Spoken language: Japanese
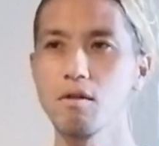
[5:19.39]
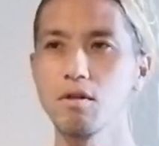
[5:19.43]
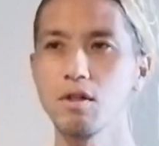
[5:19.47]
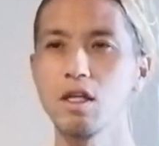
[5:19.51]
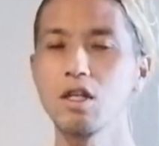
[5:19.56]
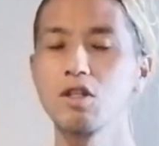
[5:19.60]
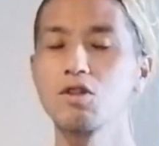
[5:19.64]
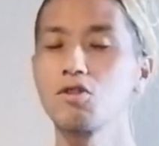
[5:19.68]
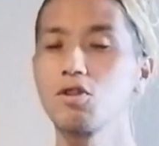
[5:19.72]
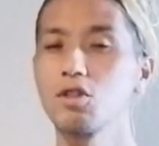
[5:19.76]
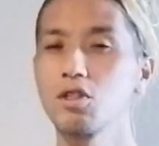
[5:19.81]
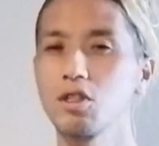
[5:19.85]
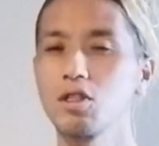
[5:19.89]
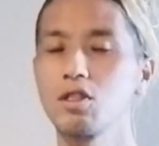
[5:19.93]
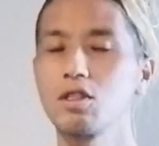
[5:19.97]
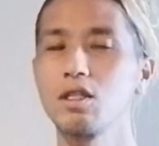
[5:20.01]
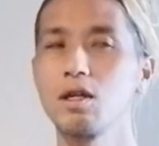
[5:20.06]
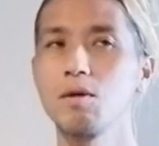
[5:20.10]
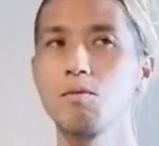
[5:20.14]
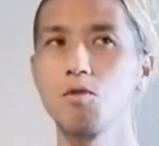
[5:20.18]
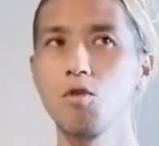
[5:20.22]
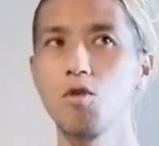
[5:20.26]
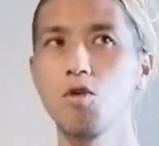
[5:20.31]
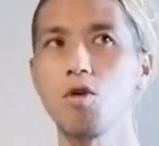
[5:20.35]
粘土質。
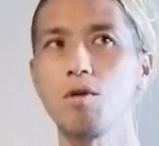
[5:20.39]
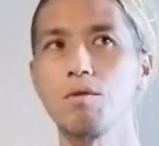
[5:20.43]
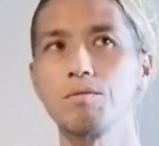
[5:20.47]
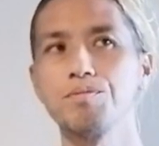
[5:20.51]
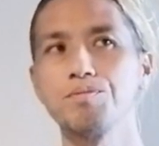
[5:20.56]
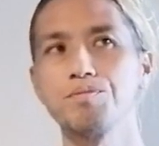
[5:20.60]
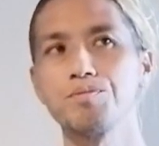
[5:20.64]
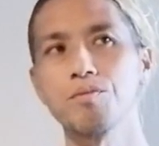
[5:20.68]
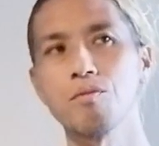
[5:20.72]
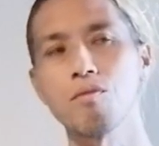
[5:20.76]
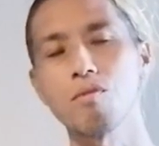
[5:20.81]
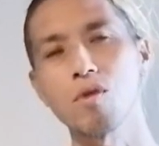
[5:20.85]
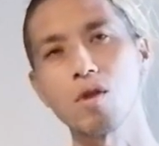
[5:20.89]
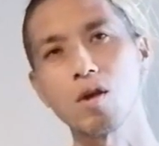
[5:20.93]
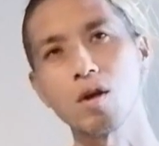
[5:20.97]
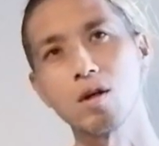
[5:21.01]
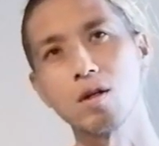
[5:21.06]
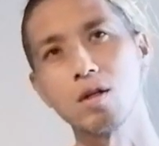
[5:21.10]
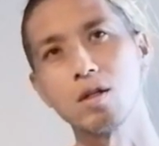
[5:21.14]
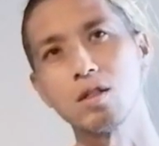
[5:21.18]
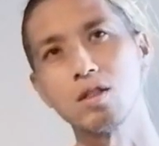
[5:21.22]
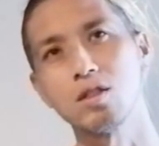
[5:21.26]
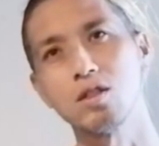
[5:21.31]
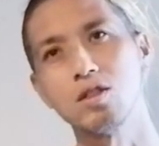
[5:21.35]
でも、
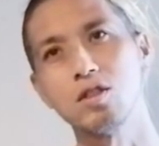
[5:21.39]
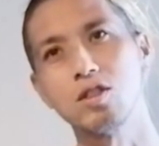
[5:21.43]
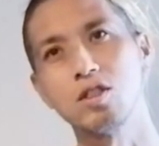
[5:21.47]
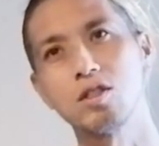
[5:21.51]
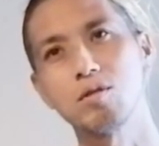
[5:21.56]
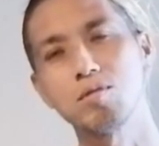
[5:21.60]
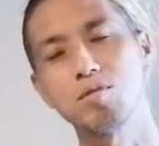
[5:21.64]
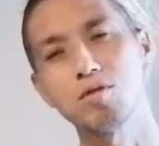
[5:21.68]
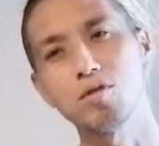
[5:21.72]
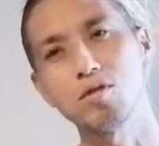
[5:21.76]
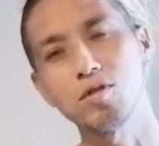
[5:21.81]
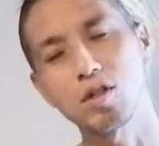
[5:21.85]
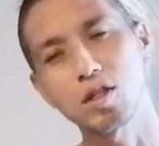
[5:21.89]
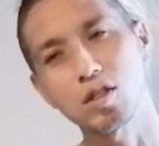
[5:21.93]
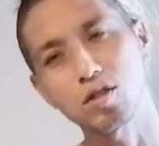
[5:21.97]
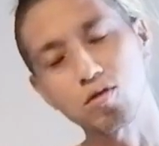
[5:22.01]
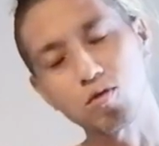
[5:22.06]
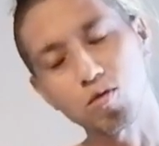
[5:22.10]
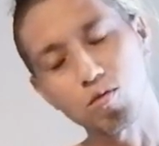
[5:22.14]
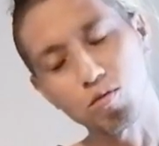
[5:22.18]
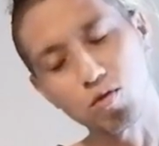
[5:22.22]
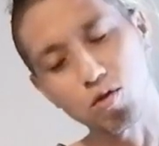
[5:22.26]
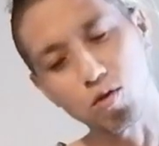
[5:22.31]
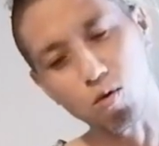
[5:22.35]
自分で
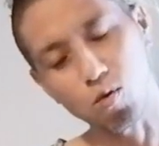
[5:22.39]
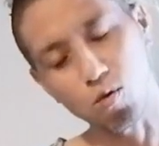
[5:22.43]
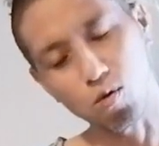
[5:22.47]
そう見て、